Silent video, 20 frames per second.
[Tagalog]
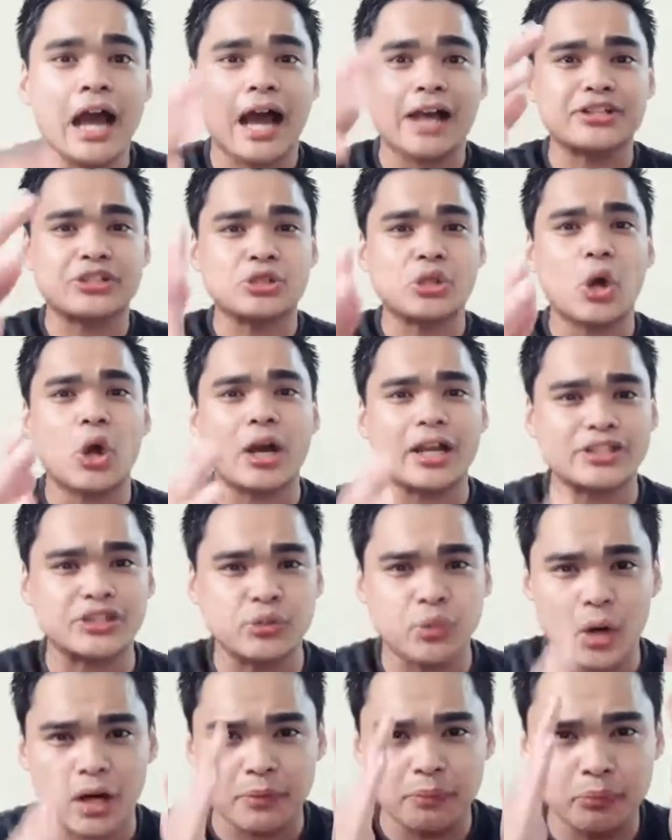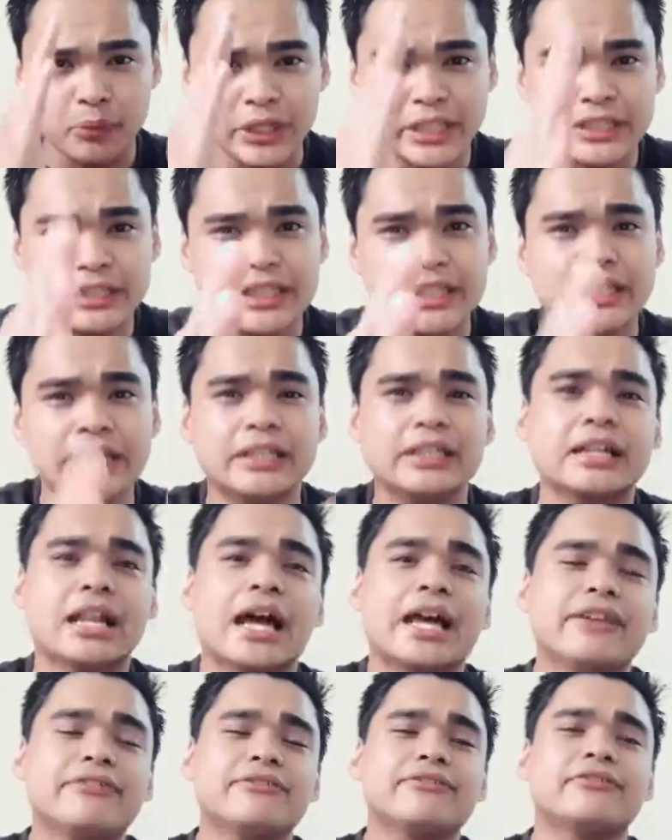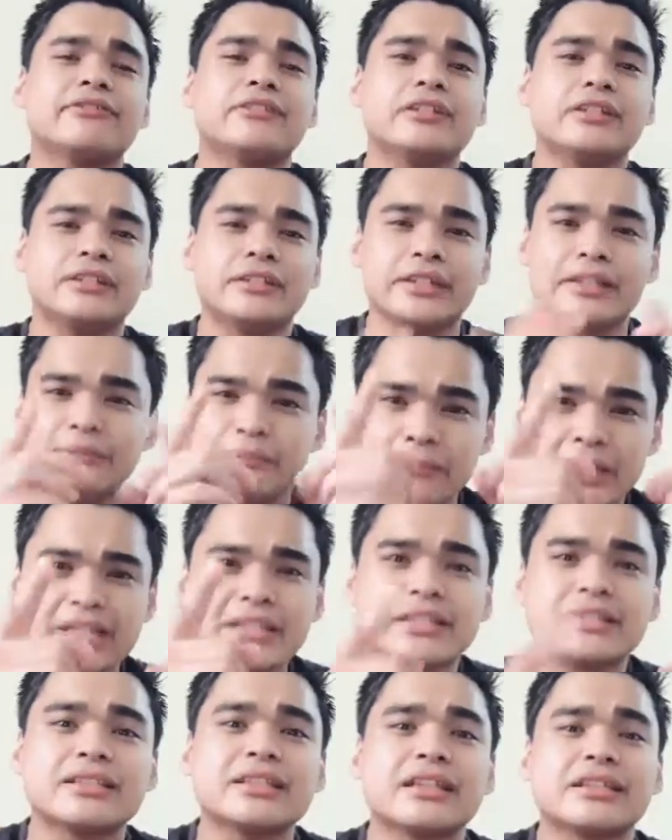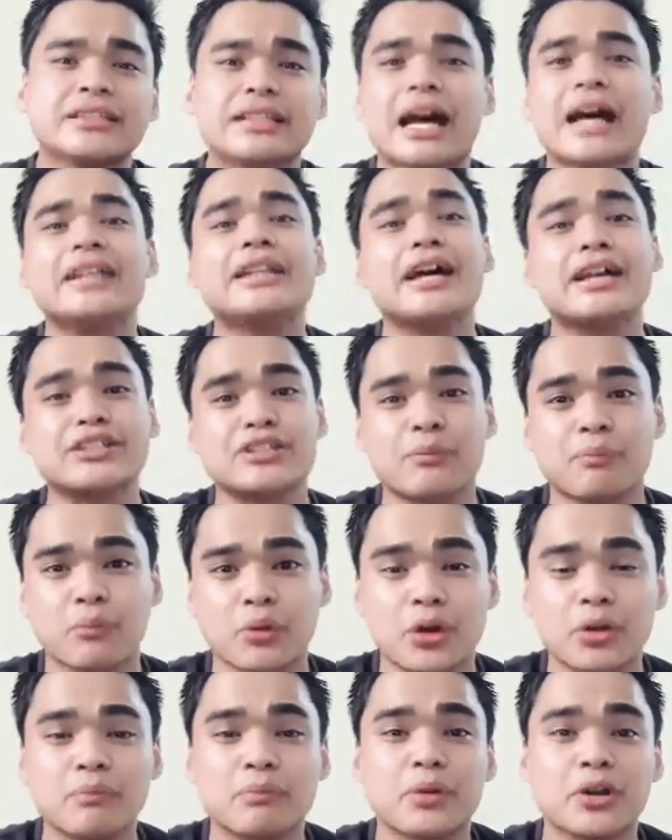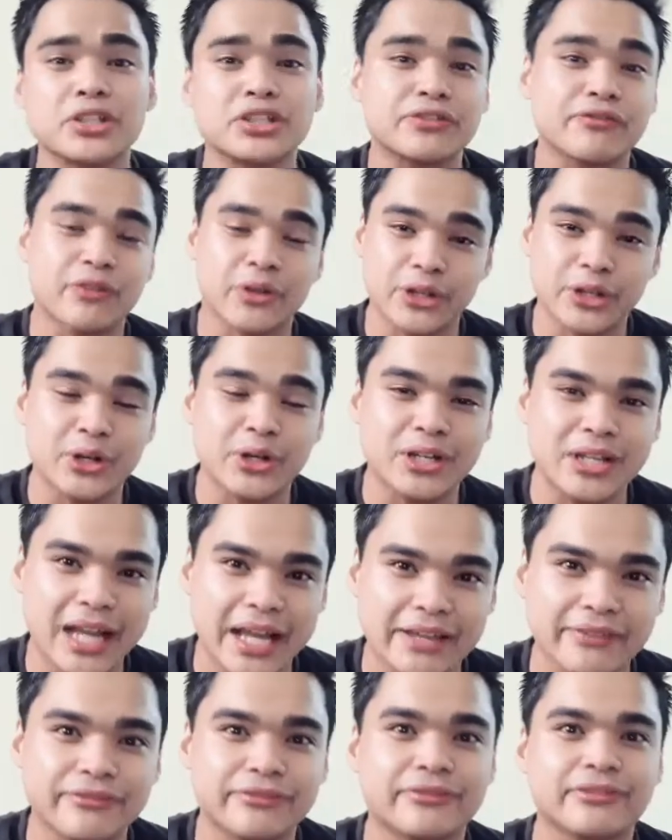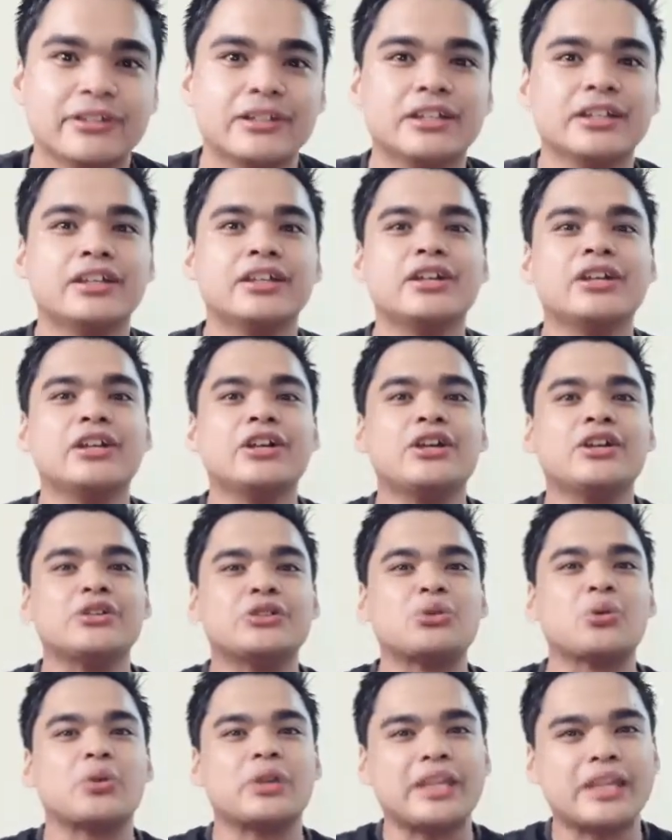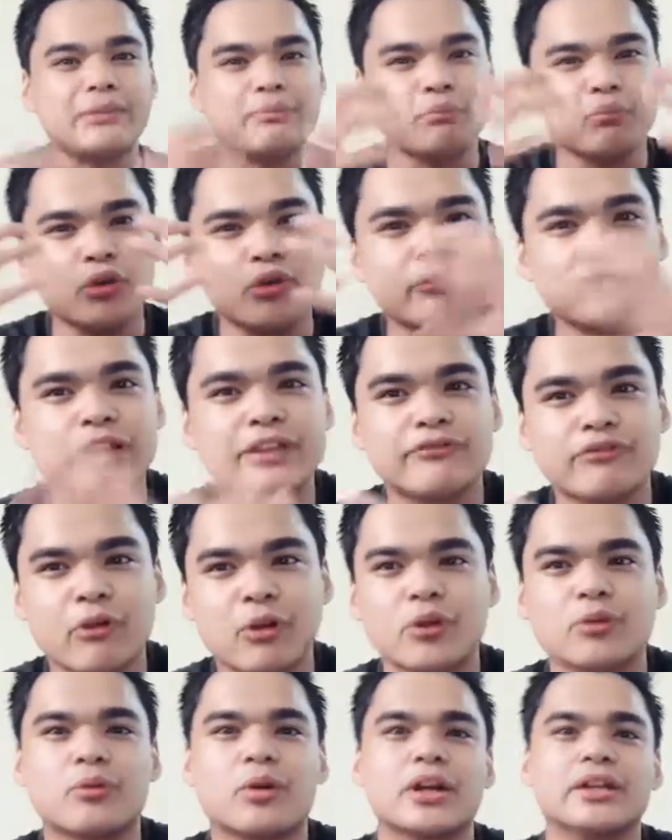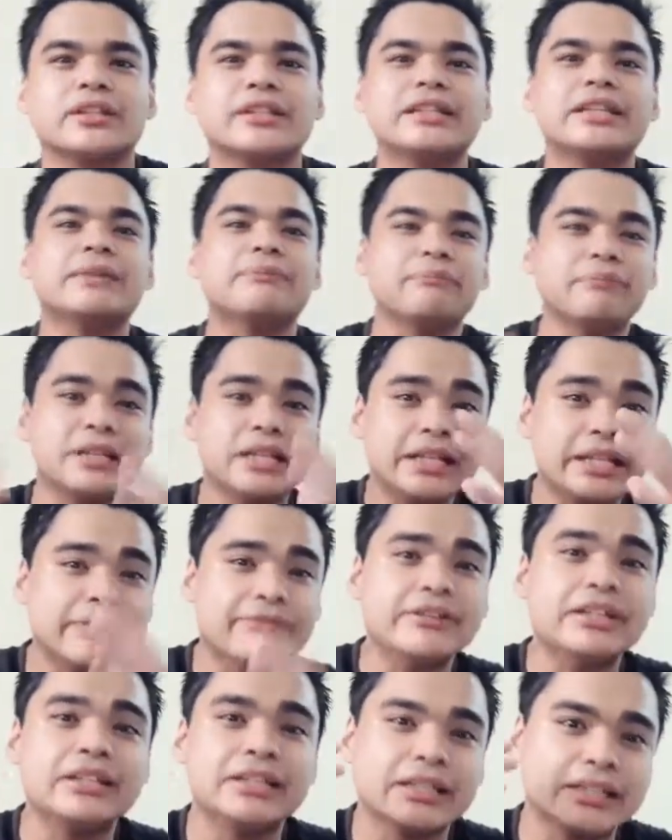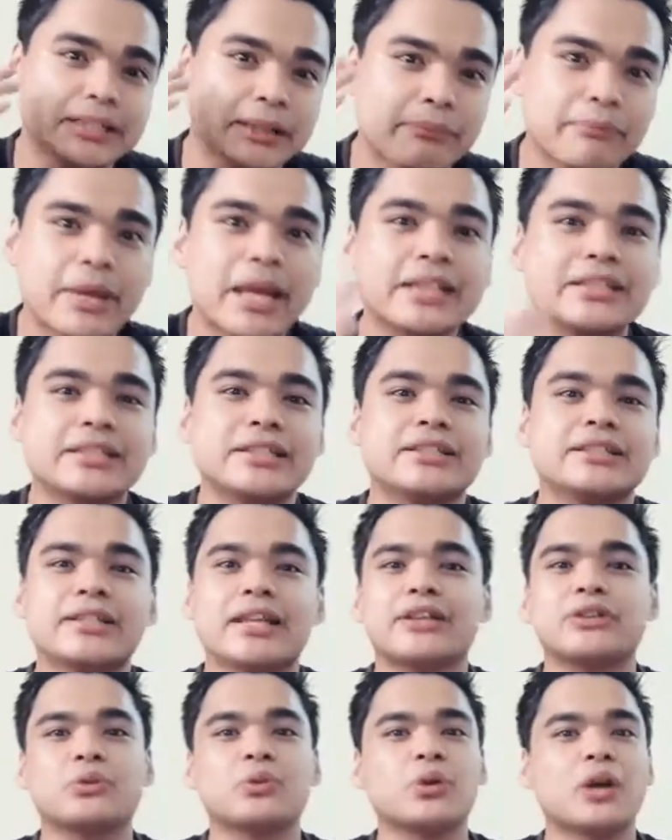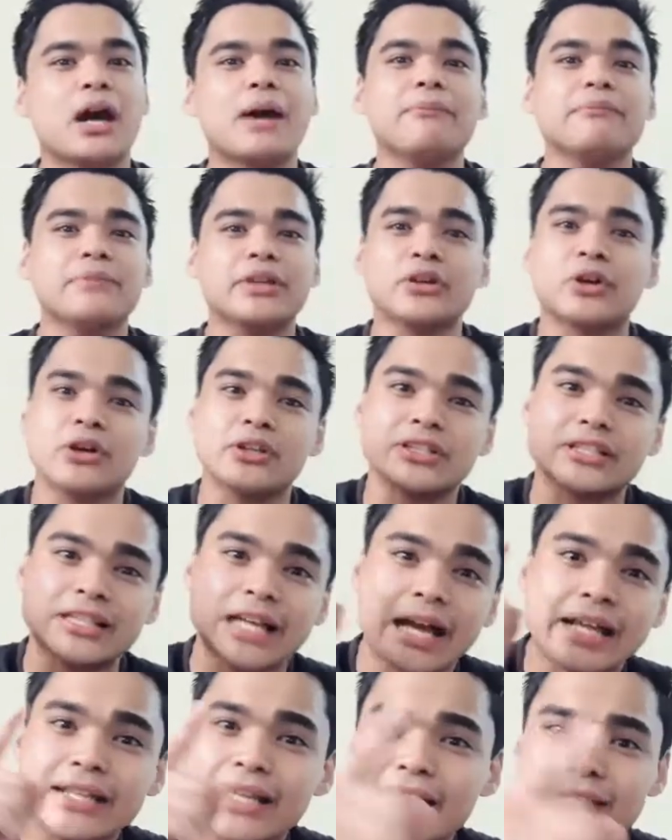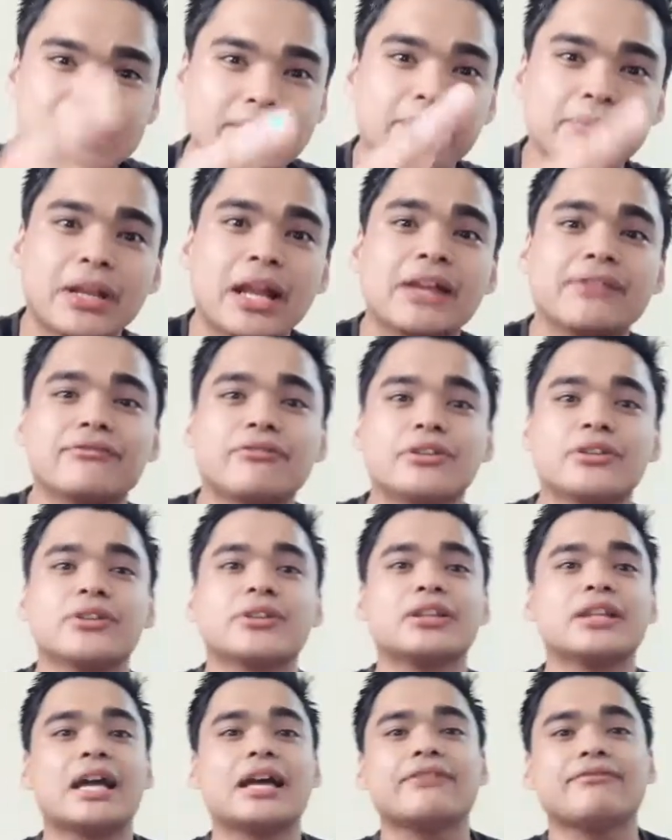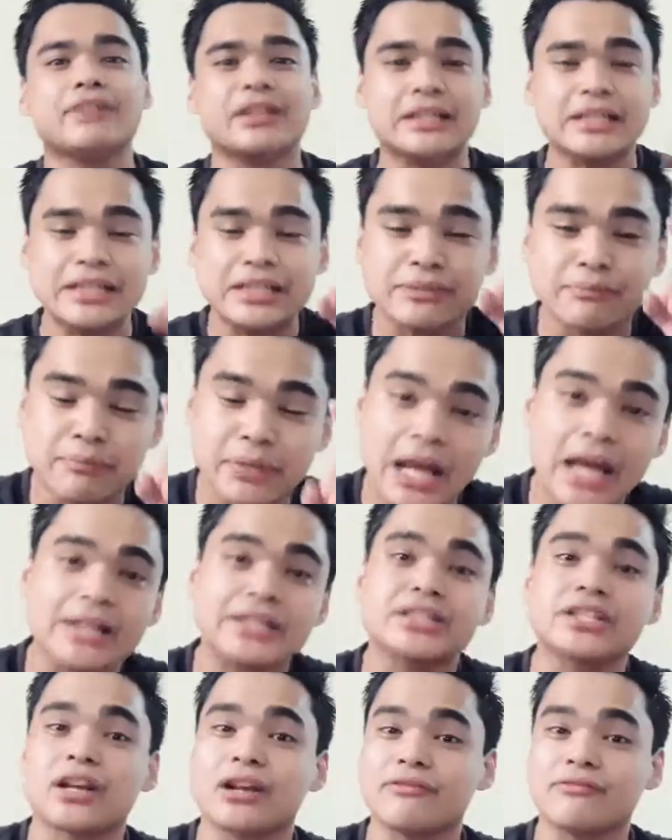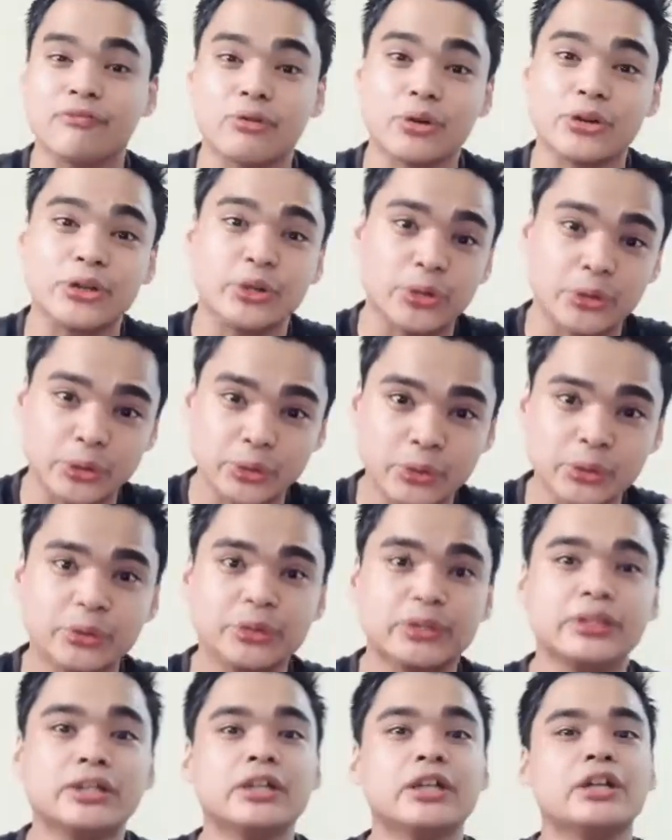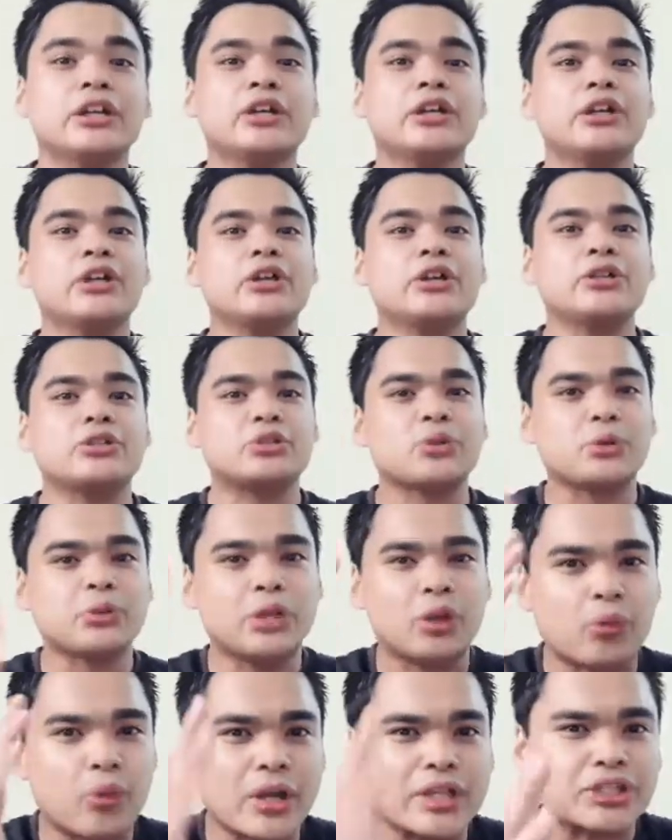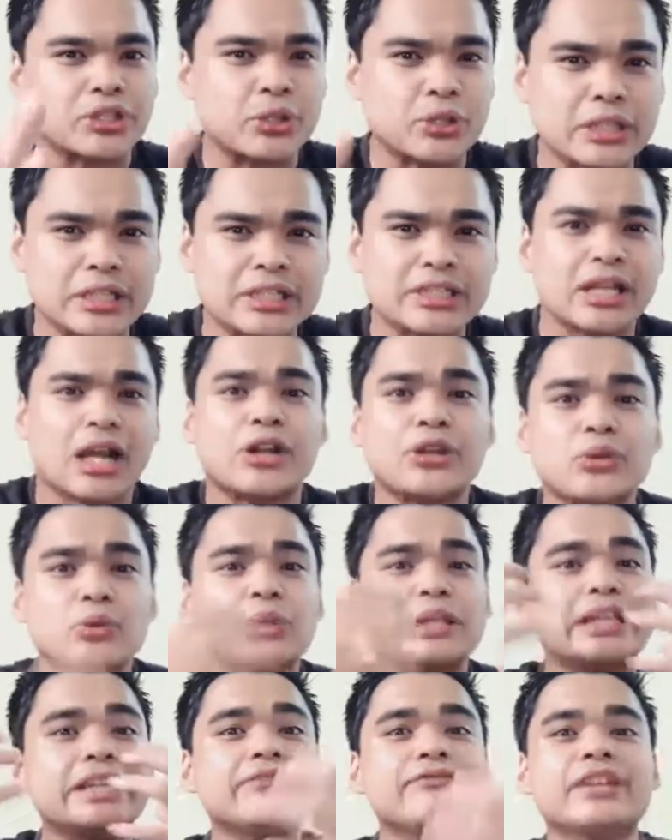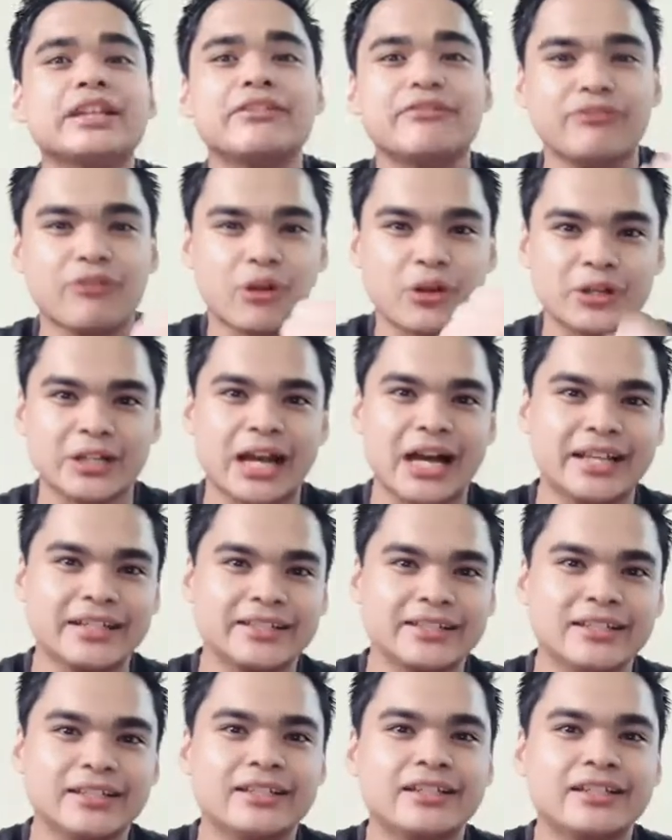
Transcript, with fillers: As long as you are breathing in life, it means that God has a purpose for your life. So keep moving forward, keep believing that the best is yet to come because God has a plan for your life and His plans are for your good So the question is, are you living for God?